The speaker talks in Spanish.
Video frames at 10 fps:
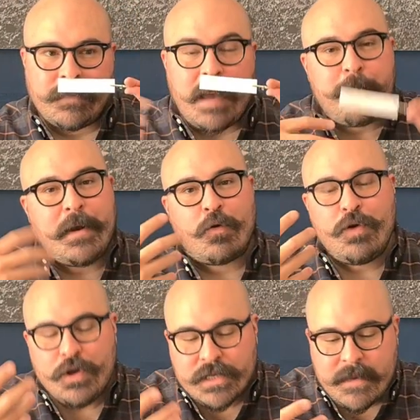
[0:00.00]
Pero
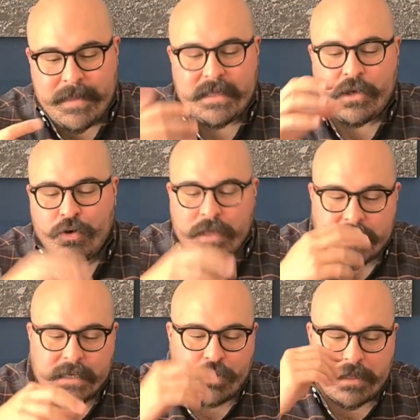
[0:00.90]
curiosamente yo
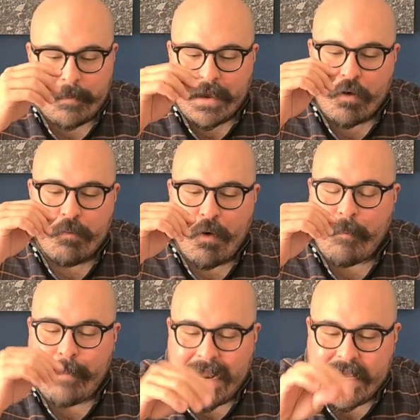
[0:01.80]
detecto también como
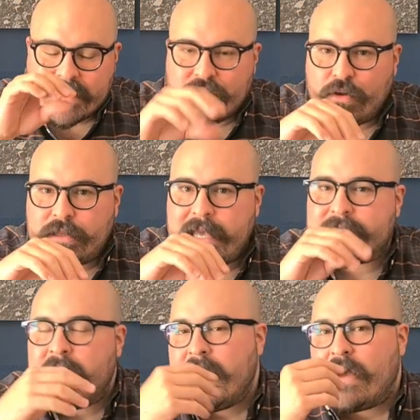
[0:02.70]
varias
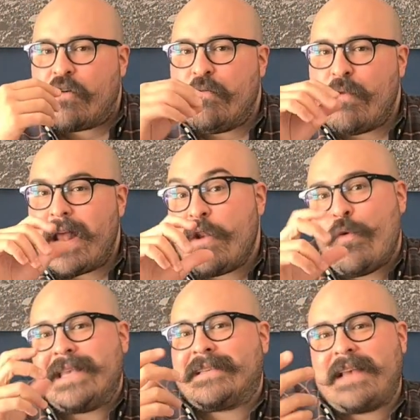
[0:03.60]
notas como
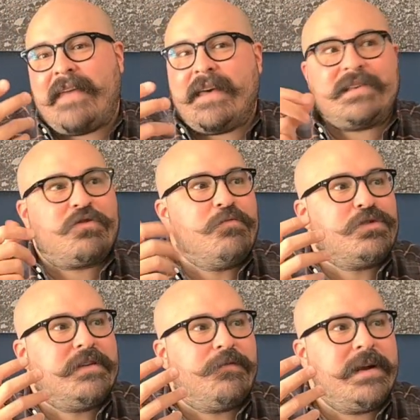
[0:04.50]
anuezadas, como
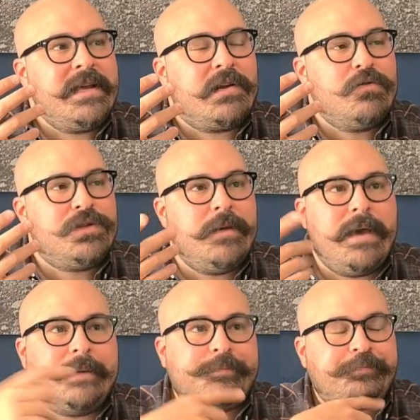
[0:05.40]
si fuera
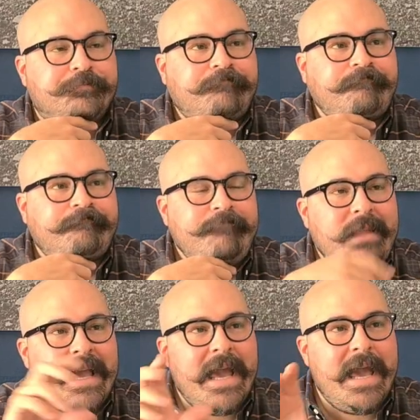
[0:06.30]
inclusive
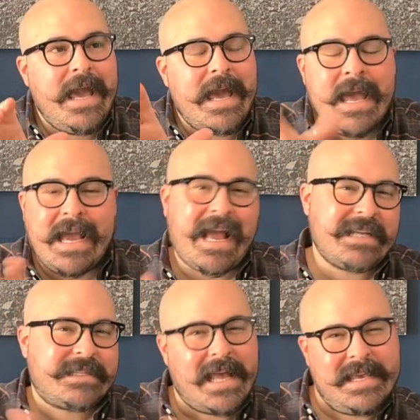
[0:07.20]
eh,
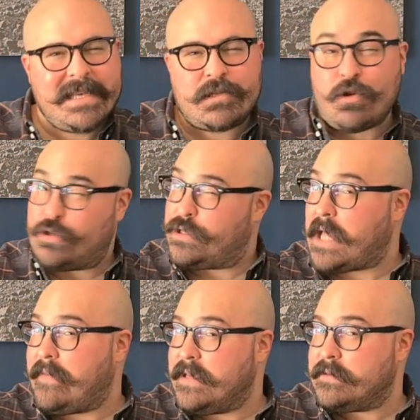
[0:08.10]
castañas
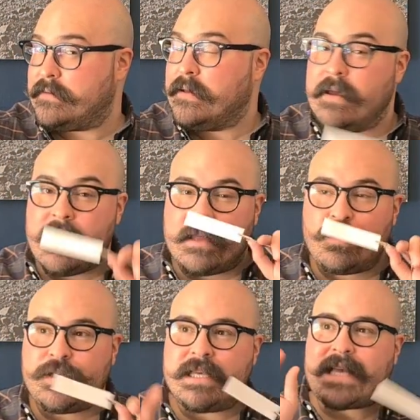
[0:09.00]
tostadas.
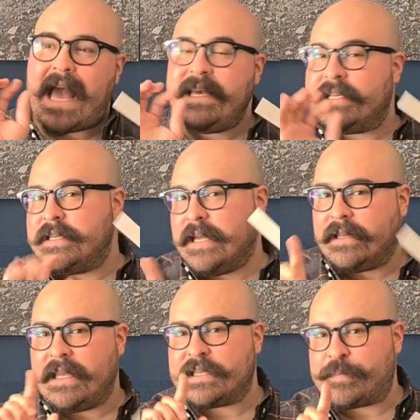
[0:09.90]
Entonces hay
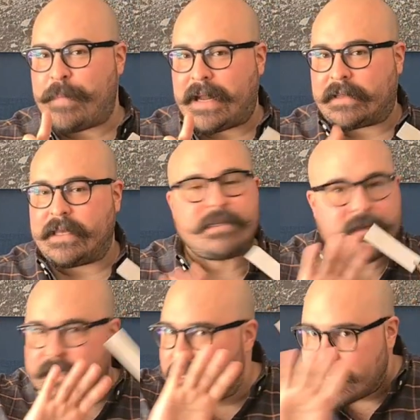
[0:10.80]
ciertas
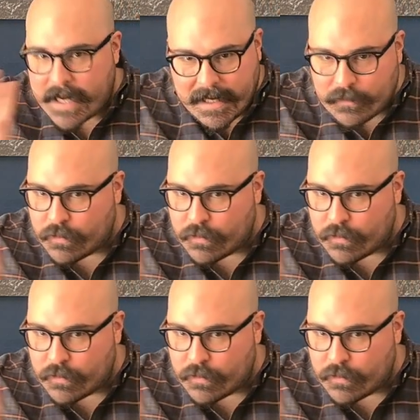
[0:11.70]
partes, sin llegar al